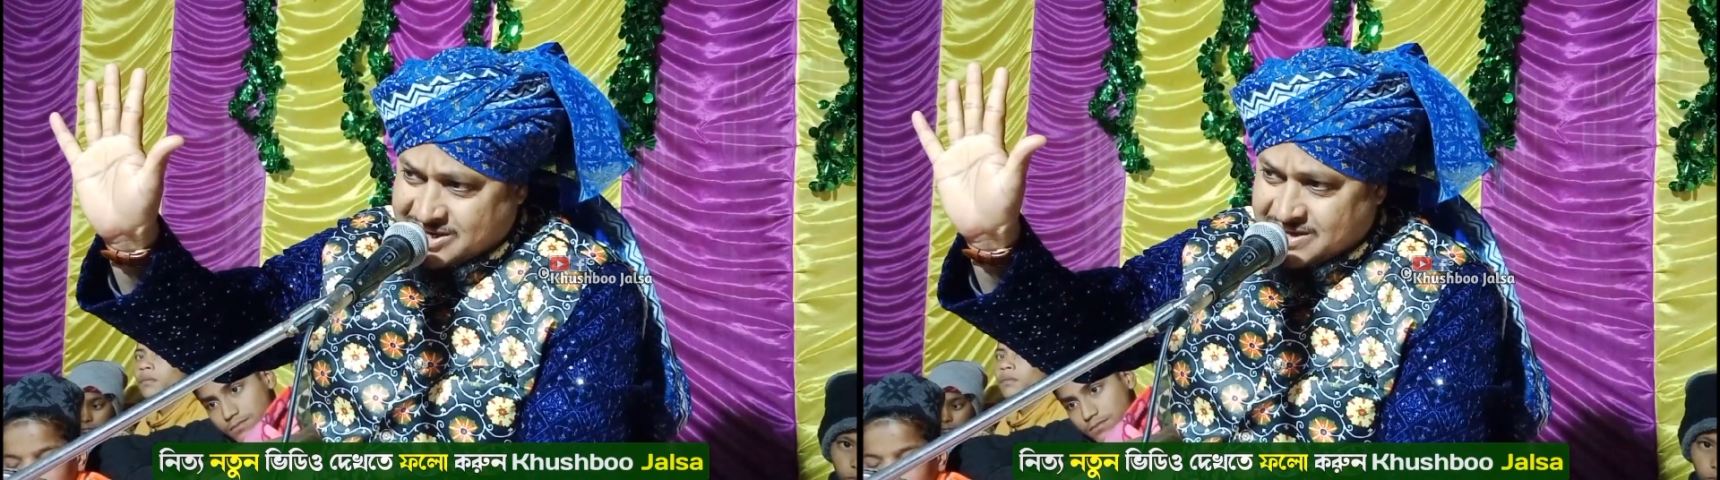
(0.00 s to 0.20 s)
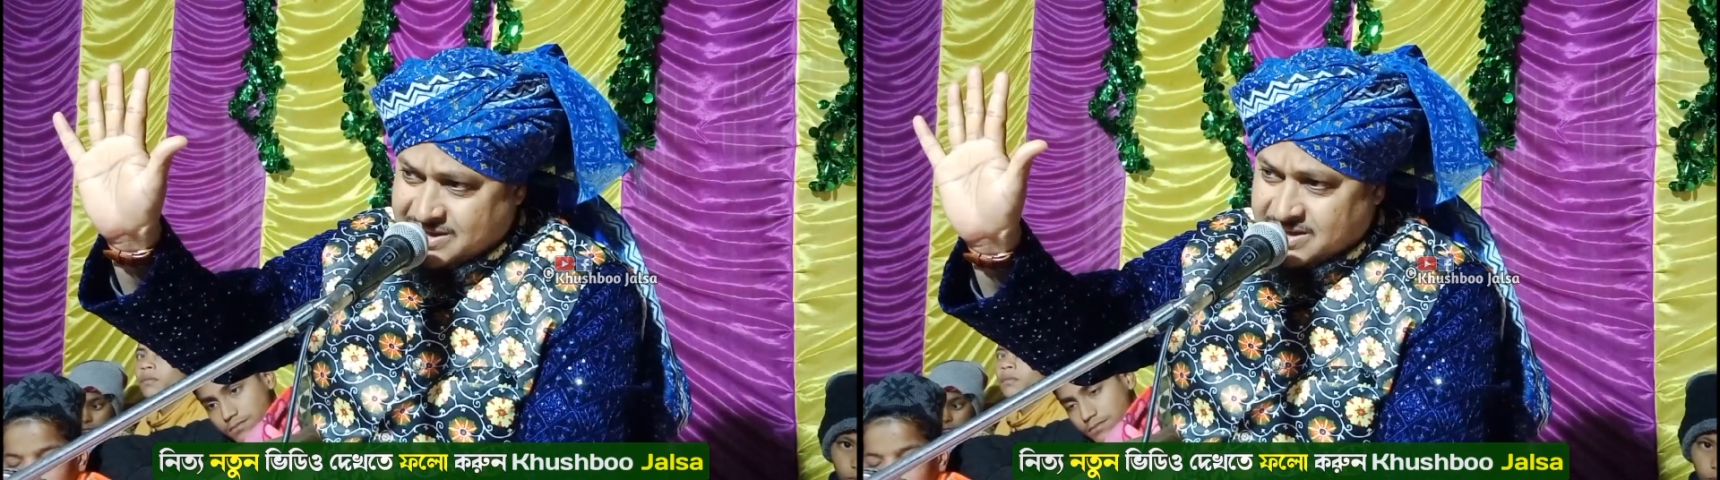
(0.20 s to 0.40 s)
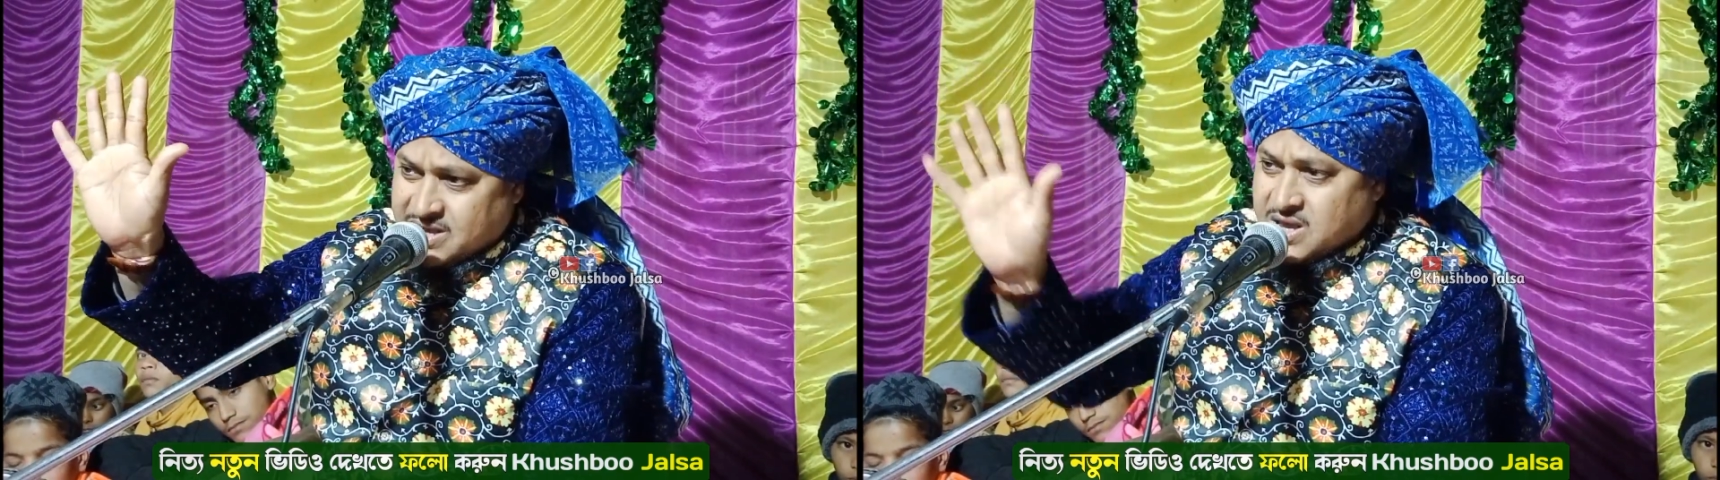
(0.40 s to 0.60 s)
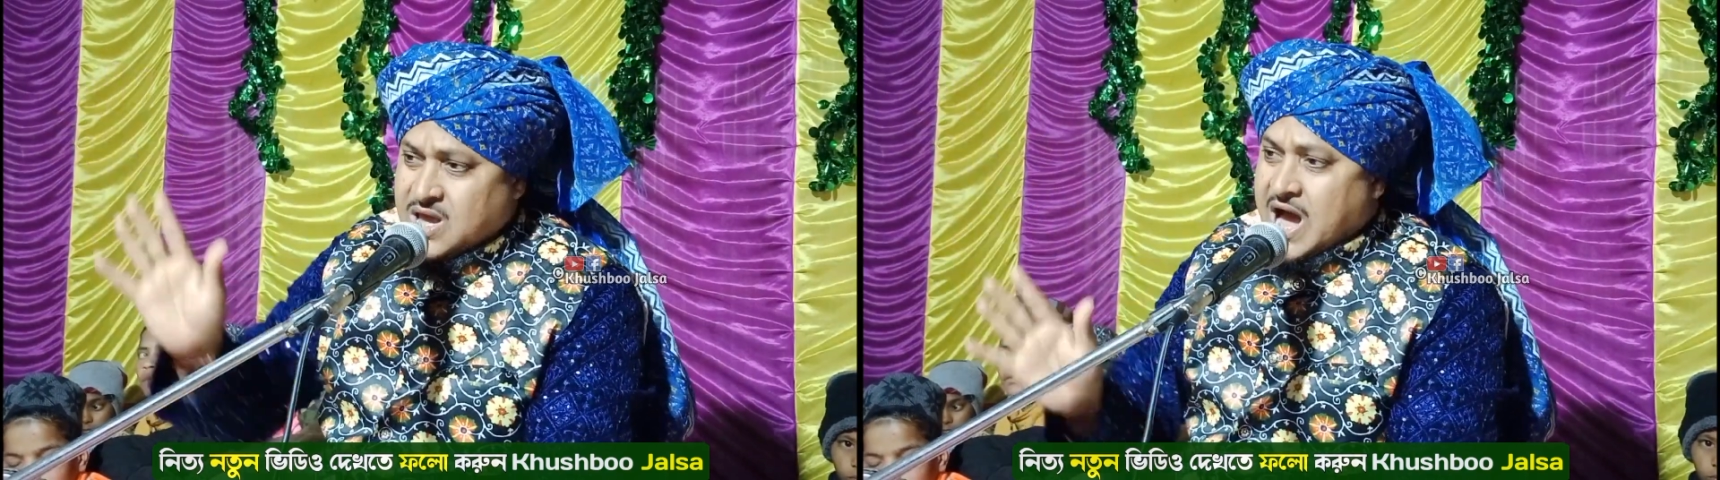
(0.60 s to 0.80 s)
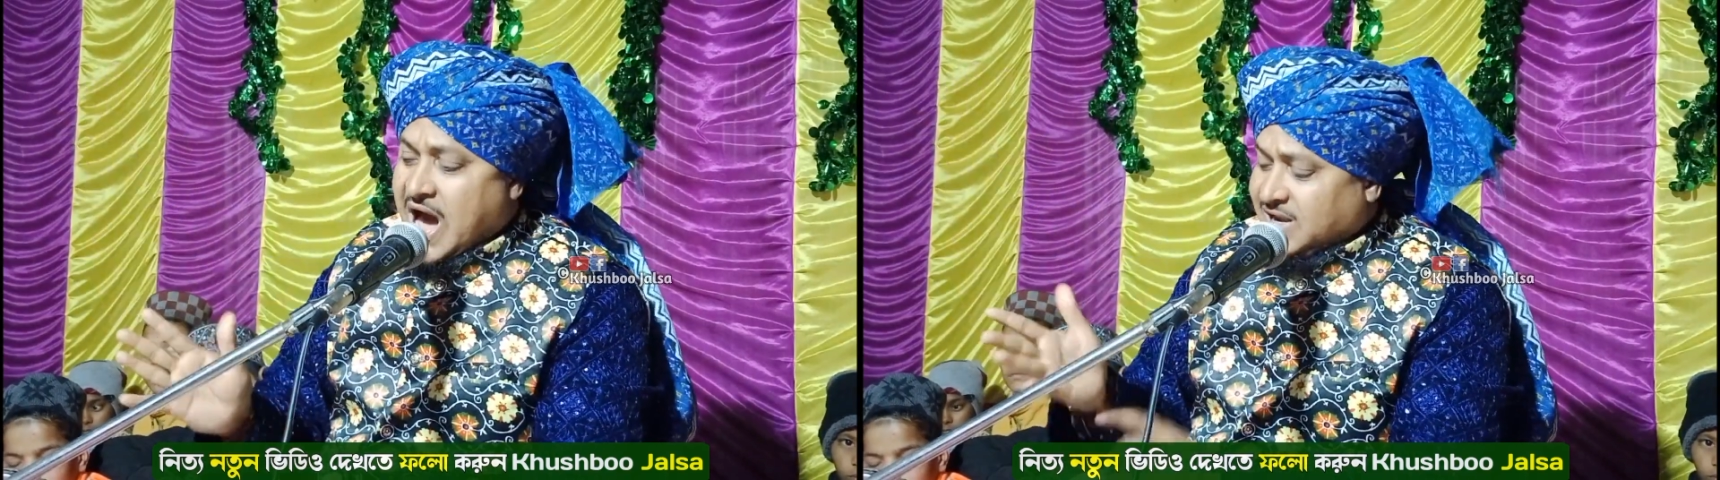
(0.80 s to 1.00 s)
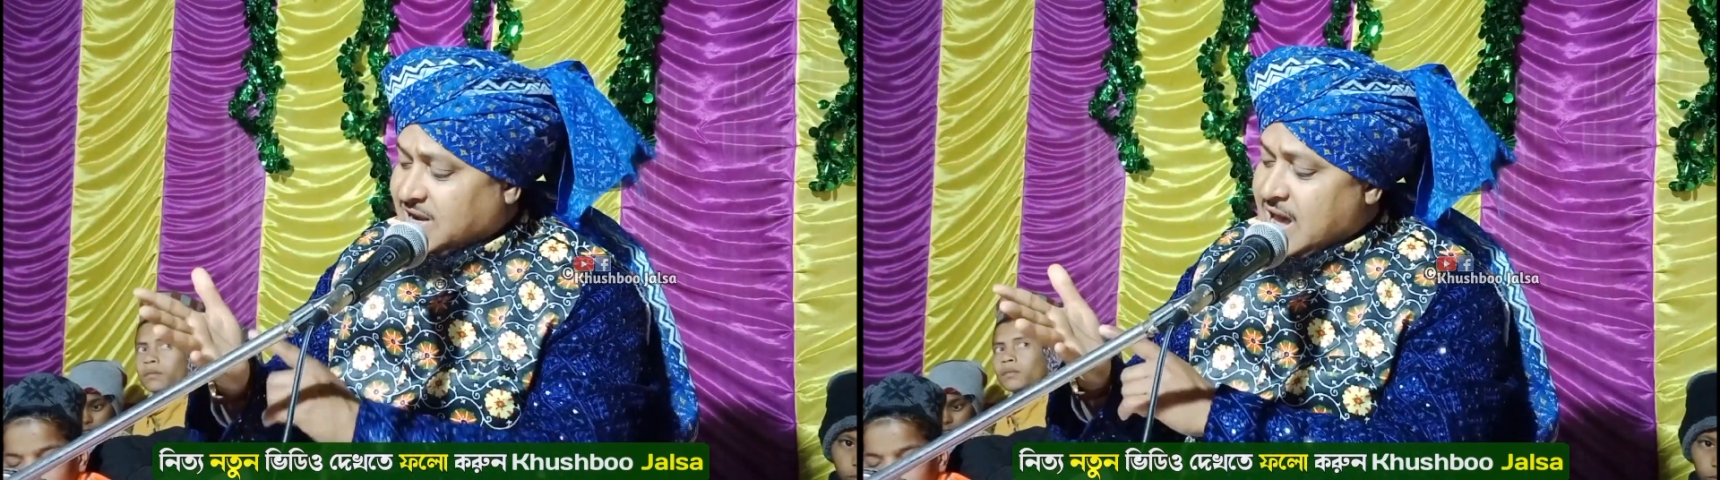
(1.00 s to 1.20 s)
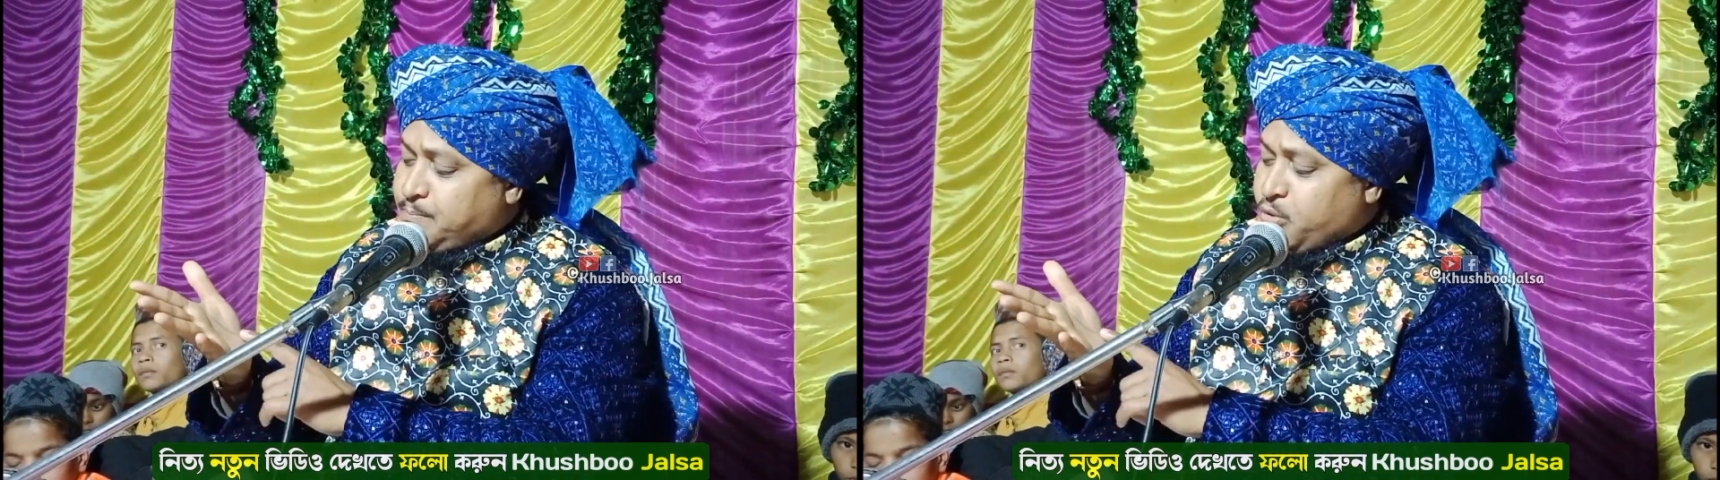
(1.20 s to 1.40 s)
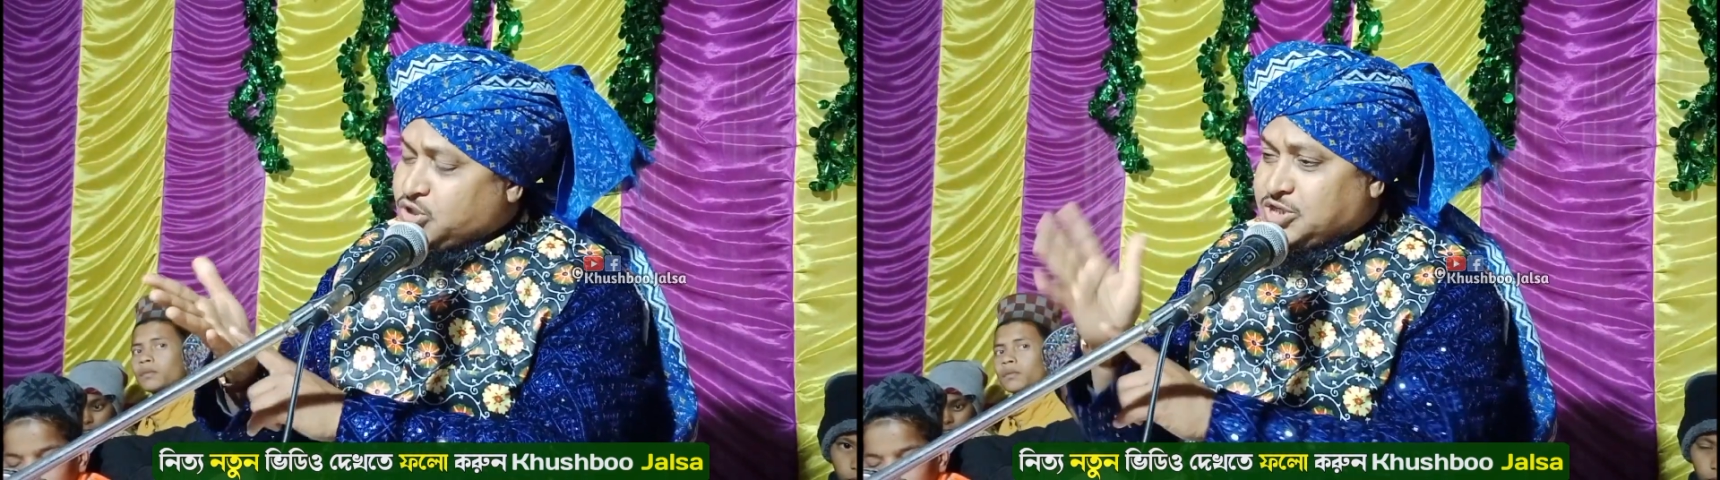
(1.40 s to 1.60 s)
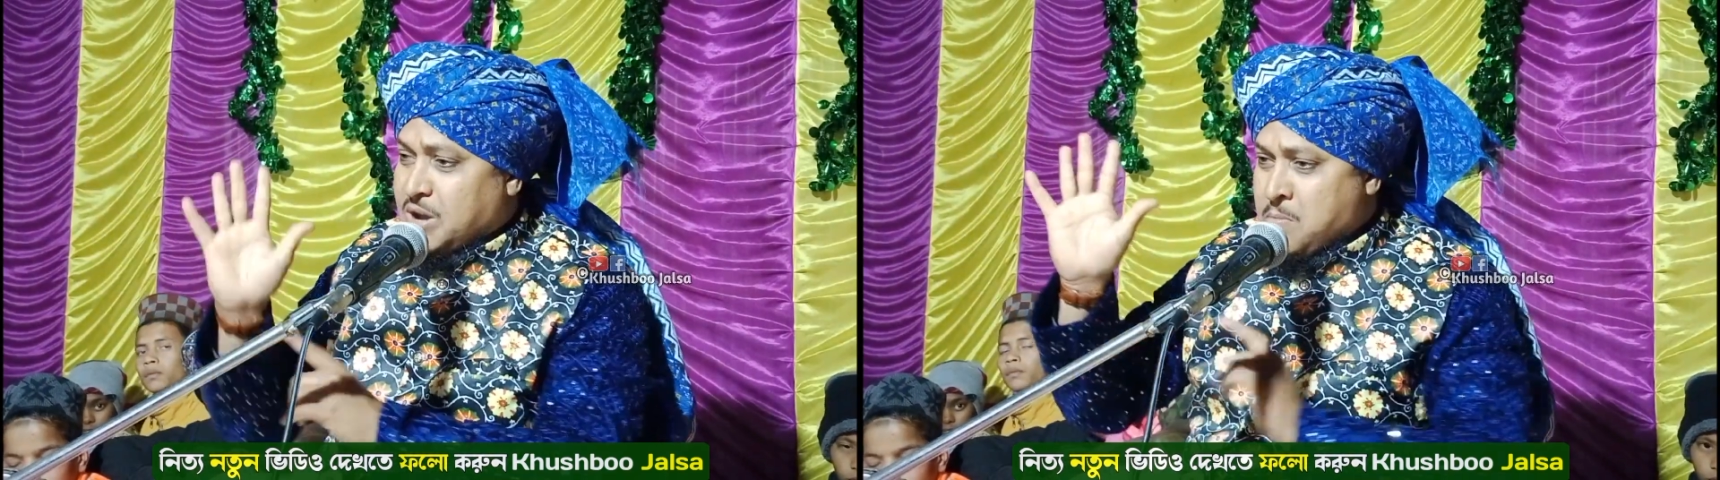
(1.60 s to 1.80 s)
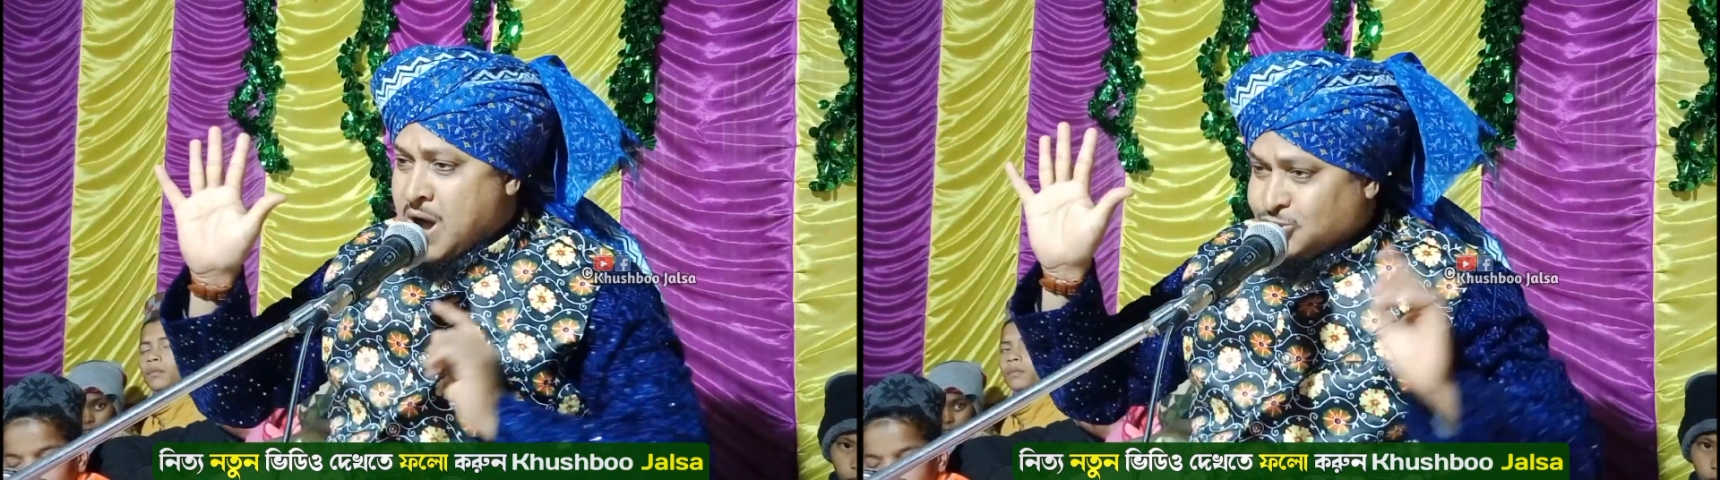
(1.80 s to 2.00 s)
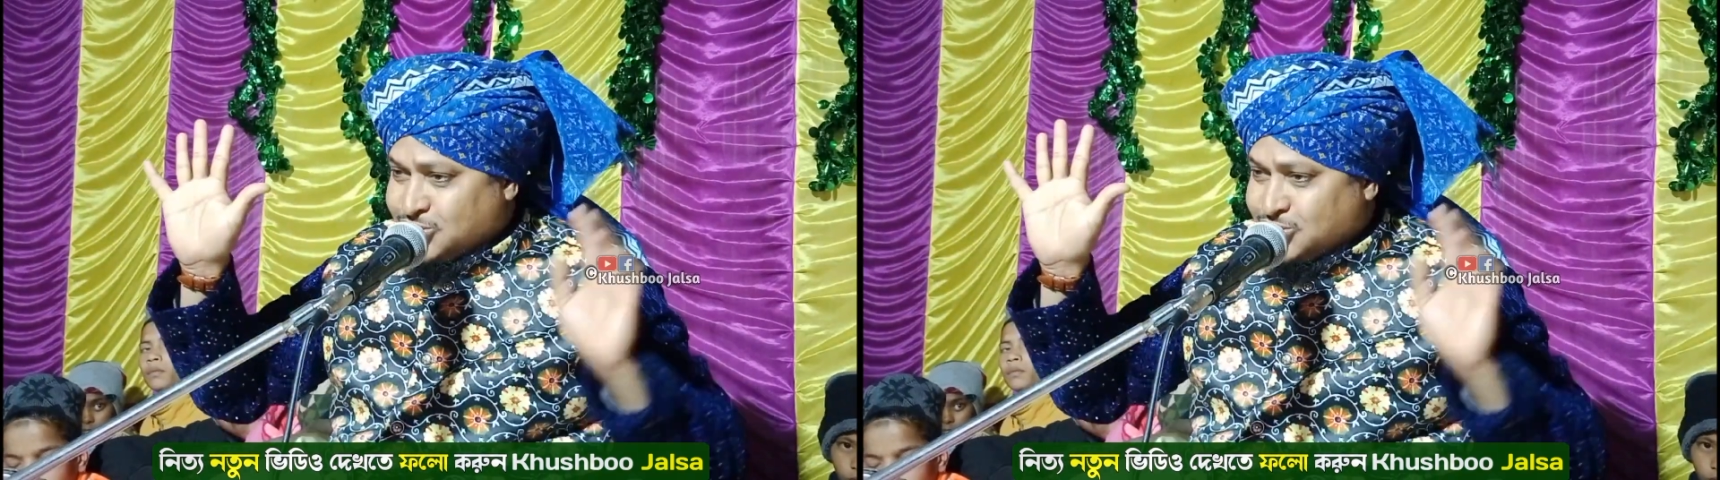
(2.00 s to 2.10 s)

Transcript: নাম আছে আল্লাহ প্রতিটা